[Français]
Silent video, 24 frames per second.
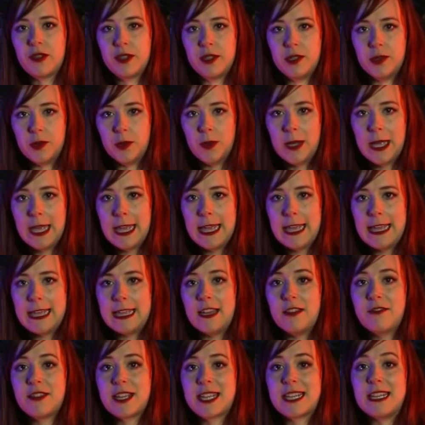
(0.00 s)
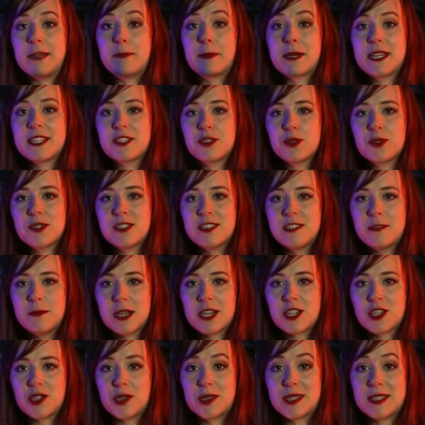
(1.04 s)
vidéo. Et avec les précieuses
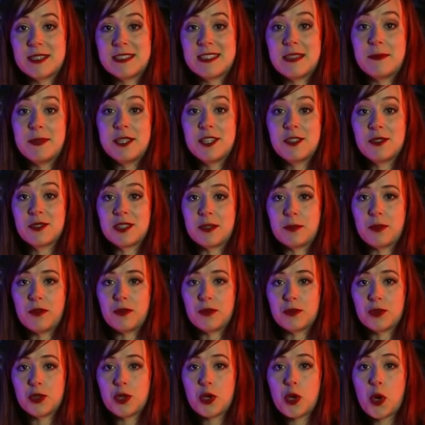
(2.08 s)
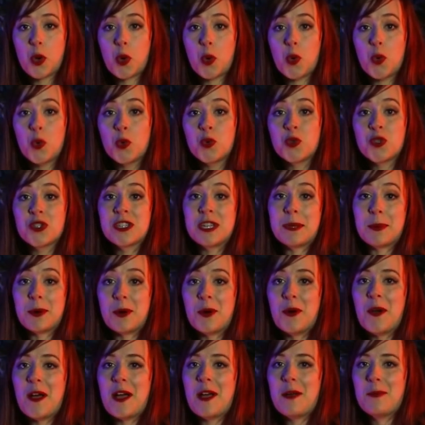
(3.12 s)
images de ces habitants des profondeurs, on en
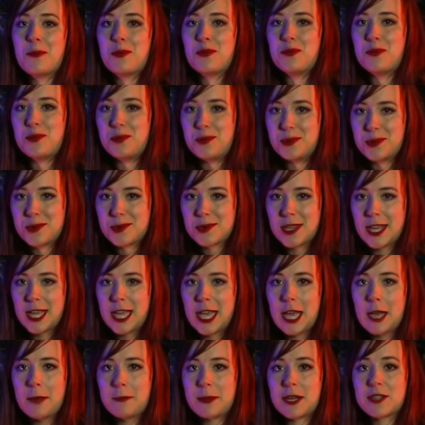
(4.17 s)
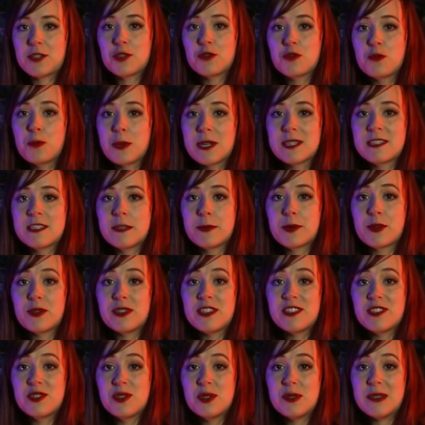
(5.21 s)
apprend un peu plus. Partant du principe que
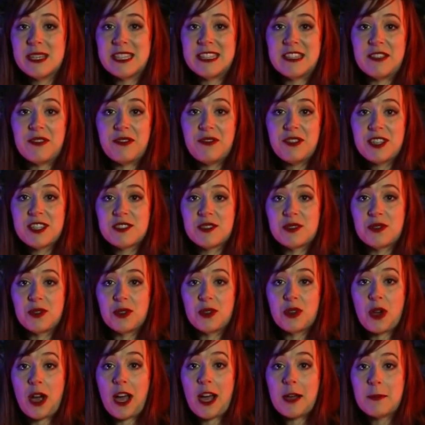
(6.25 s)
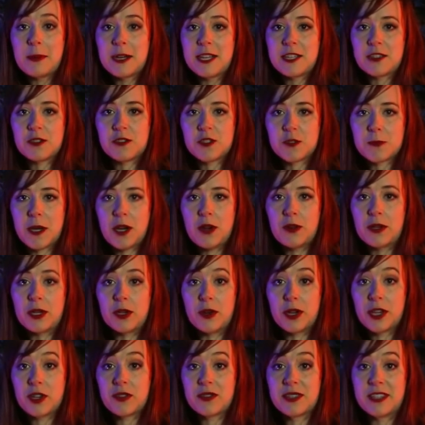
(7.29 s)
les yeux étaient fixes dans leur abri transparent
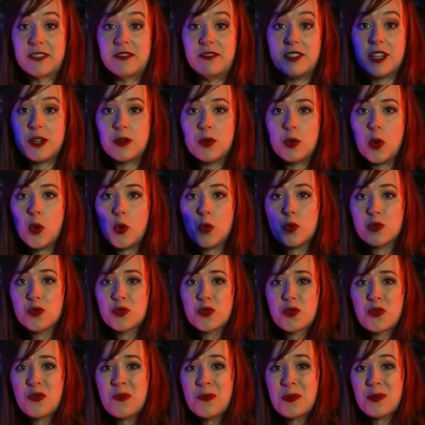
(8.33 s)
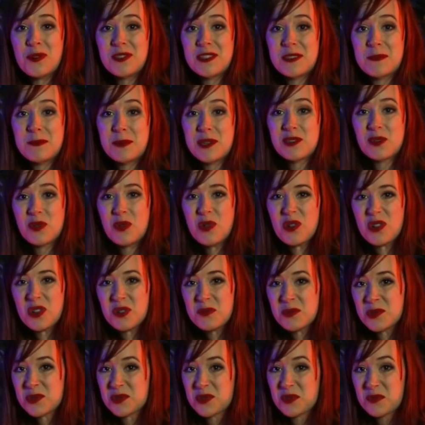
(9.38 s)
et orienté vers le haut, on ne comprenait pas trop
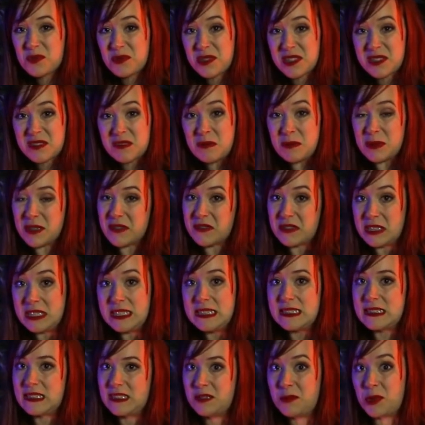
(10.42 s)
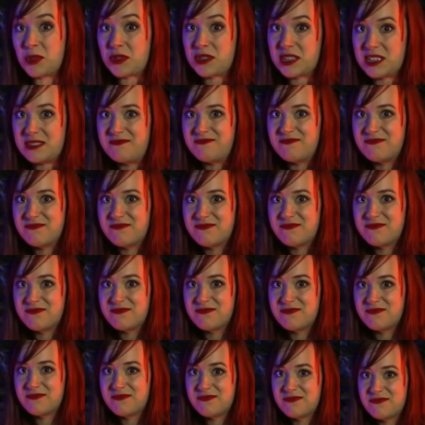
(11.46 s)
comment ce poisson parvenait à s'alimenter.
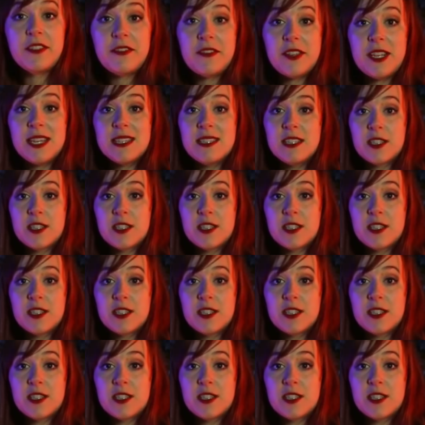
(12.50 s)
En effet, il